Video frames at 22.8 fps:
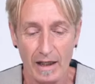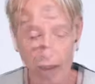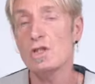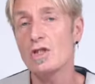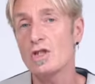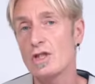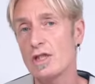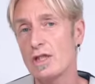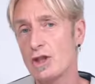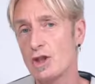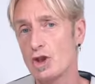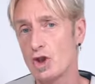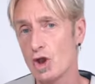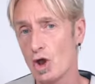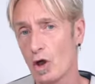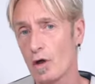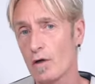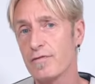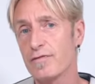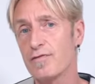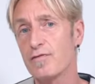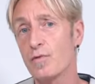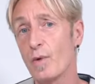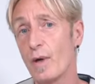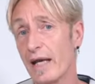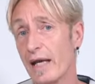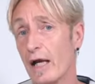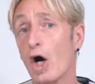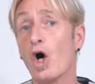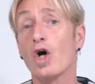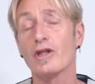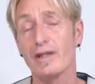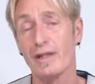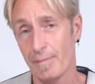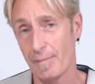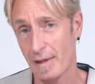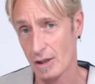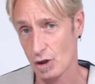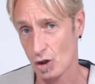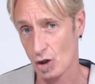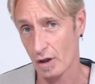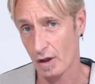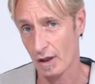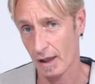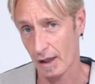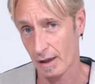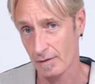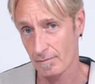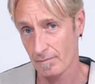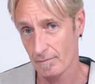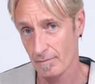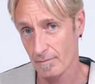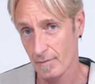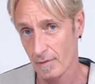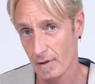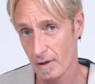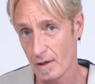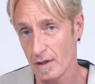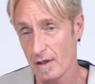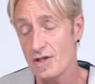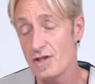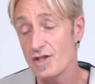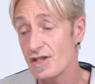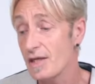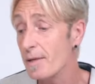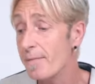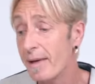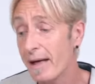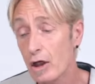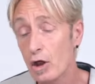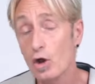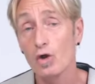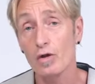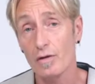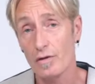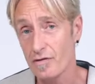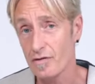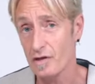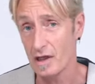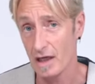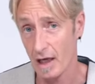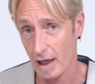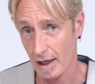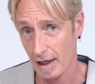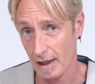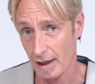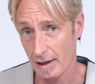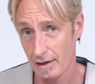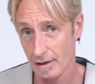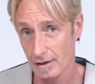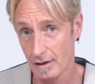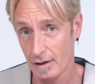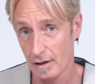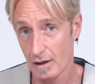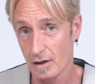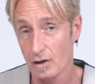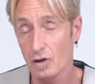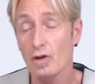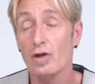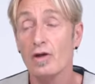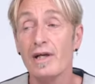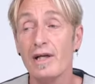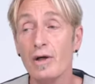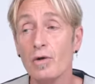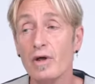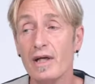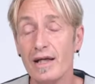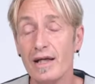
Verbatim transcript: si yo fuera otra persona, si me conociera, creo